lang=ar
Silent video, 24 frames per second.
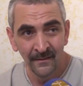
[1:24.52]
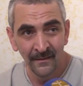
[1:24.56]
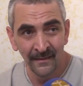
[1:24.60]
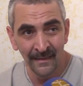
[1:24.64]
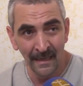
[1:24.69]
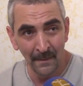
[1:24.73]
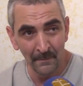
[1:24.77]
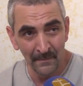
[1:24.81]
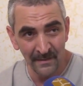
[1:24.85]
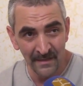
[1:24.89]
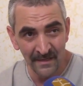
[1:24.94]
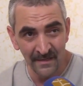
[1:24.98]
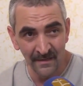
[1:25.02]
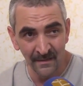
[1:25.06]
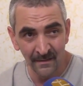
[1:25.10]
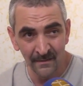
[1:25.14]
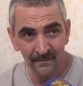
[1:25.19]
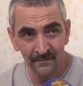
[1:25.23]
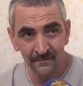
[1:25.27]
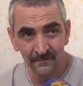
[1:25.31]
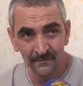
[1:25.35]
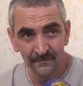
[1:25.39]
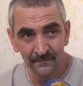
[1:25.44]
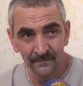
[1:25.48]
الأمنية
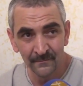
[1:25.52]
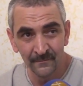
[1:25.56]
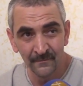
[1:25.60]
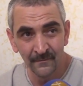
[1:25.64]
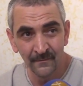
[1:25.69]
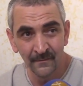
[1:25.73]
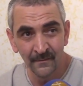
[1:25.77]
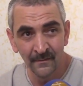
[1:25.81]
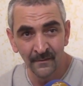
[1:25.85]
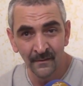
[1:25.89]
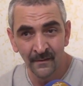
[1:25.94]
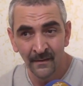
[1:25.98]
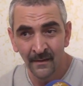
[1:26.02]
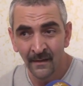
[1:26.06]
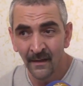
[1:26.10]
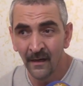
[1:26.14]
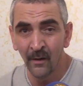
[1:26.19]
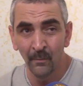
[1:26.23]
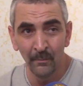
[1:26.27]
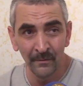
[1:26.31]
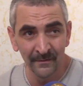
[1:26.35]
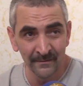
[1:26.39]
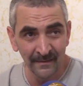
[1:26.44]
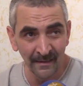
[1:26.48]

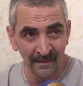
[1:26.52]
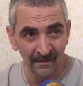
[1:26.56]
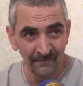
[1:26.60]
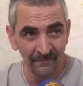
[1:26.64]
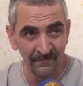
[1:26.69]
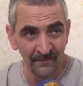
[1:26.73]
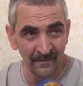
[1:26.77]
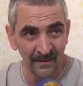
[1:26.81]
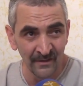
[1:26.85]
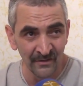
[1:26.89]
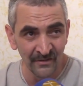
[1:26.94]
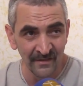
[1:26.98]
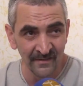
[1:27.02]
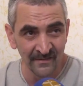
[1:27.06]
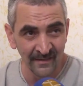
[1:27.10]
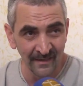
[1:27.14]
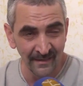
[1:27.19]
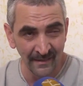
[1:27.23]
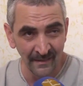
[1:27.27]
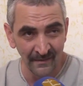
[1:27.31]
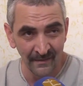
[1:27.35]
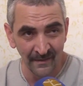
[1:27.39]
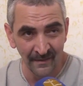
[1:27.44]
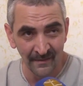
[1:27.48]
أو من طرف الأجهزة
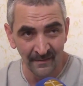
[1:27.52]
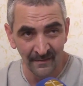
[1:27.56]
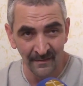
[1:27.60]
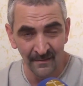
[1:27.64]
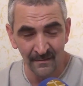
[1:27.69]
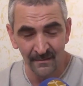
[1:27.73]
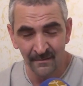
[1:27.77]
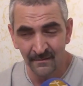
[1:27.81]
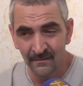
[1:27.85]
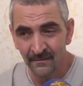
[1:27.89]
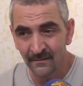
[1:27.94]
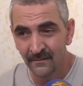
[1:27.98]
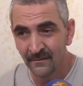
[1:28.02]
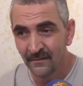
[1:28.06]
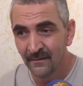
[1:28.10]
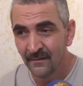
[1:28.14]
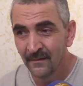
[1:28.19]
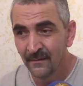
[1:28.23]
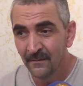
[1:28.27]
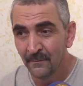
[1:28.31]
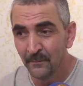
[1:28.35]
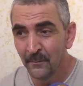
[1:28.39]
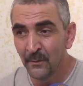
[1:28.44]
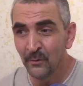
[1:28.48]
القضائية
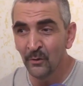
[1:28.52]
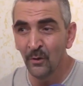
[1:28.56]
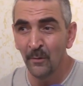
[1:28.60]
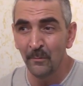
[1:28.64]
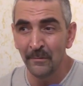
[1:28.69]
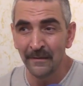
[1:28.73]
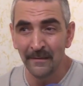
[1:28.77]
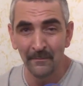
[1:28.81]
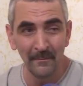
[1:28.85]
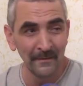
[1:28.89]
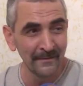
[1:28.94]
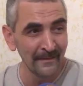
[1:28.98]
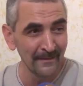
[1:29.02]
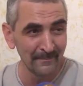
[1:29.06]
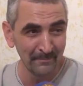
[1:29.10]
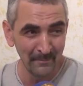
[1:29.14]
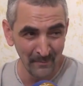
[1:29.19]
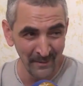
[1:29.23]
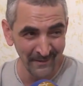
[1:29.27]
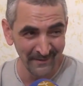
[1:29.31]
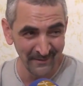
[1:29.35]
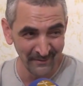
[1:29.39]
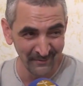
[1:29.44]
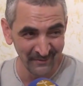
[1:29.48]
بتهمة المساس
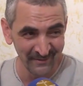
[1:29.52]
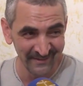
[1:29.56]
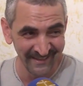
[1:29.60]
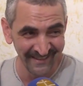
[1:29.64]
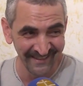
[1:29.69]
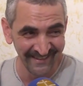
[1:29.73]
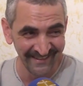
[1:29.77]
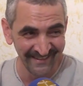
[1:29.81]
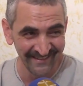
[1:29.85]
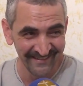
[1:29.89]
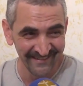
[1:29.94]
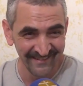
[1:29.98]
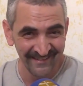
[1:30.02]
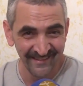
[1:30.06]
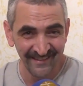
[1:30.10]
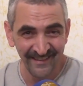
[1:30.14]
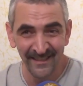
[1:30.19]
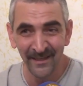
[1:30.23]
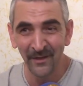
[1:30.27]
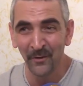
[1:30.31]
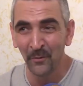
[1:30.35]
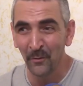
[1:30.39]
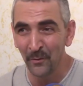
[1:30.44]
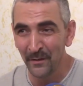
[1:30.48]
بالوحدة الوطنية
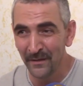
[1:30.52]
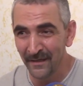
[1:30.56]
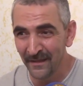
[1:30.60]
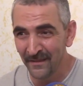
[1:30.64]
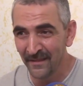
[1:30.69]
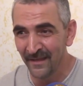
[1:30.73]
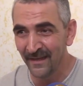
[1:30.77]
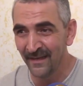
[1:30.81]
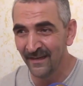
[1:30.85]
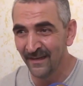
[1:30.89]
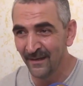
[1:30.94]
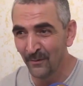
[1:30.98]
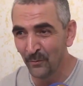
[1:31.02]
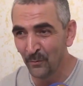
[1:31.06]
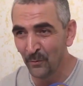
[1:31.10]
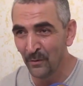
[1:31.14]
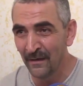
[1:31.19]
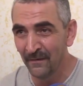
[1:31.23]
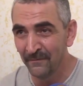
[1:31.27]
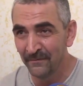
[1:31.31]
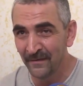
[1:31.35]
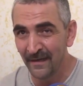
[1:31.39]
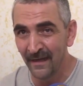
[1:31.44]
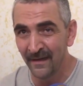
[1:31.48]
احنا كل نضالنا
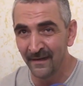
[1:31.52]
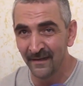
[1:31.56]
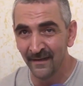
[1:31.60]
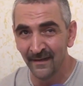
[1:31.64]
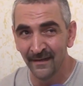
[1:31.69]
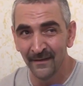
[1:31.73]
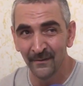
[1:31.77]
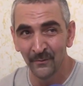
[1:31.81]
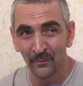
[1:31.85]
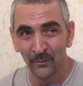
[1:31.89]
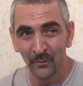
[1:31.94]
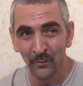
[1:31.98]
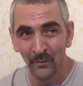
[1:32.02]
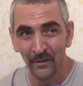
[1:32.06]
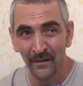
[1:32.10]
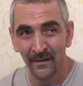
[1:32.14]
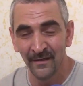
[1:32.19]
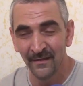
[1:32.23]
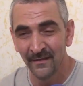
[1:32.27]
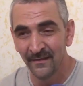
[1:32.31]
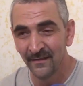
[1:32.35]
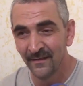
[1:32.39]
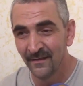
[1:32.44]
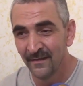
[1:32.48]
وكل أفكارنا
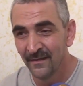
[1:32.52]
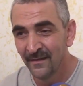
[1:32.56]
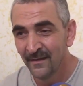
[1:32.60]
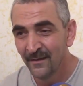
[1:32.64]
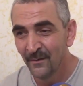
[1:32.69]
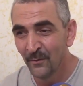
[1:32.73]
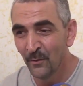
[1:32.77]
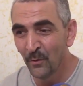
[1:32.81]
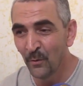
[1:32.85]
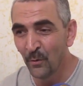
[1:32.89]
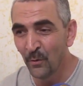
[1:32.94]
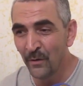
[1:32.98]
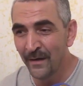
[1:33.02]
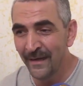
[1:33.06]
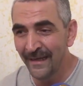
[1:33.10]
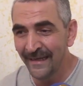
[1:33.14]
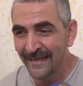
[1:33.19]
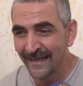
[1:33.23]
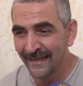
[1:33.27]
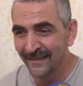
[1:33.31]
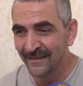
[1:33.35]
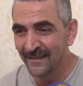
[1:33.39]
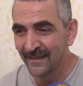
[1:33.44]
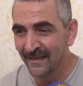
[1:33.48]
وكل وكل
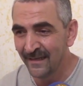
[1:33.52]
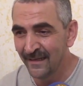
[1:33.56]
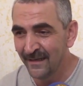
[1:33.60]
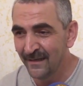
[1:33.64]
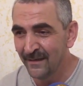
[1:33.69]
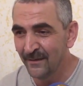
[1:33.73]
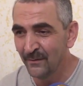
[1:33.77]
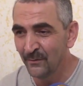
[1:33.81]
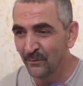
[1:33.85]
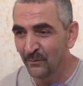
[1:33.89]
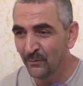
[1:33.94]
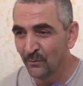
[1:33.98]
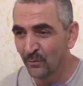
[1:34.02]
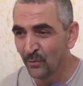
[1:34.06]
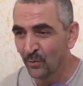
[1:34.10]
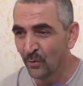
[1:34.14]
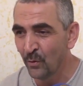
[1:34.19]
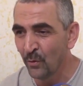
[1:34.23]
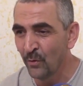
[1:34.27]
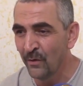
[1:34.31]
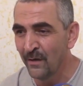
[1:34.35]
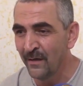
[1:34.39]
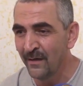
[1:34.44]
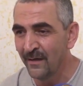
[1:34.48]
حياتنا
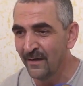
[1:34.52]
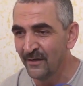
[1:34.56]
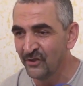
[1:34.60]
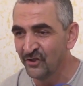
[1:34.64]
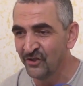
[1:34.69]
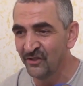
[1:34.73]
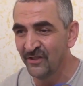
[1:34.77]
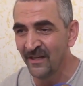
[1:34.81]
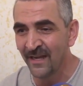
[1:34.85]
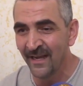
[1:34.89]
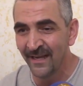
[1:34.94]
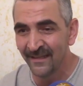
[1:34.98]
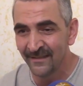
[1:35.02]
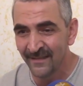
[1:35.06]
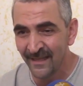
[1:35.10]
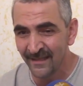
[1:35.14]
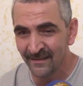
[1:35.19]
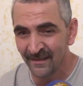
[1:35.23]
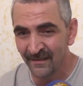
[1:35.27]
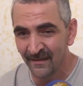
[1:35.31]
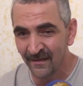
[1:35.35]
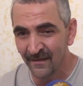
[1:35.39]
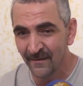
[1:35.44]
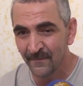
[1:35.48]
وكل
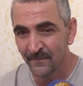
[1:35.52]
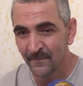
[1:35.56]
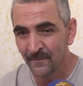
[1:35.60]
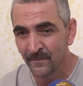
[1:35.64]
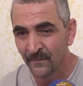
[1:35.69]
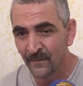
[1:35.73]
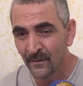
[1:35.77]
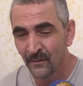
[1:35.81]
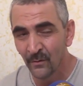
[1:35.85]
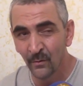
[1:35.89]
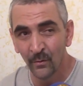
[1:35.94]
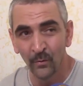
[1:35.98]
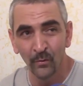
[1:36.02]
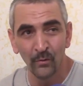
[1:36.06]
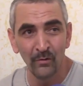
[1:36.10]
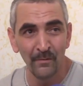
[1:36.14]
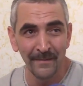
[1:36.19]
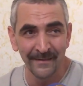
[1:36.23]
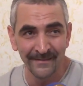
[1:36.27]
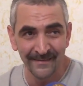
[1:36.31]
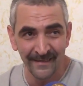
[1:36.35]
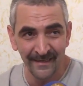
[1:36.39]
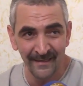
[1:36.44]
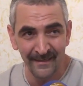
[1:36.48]
اجتهاداتنا وكل
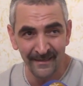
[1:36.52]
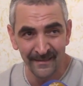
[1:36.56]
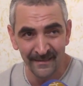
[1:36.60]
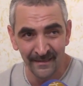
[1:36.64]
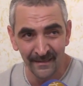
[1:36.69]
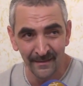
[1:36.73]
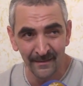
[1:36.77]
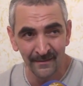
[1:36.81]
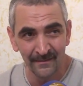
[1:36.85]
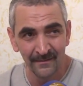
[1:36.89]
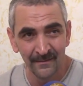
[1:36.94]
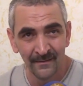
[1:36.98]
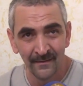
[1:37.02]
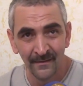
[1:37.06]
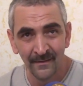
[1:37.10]
مساعينا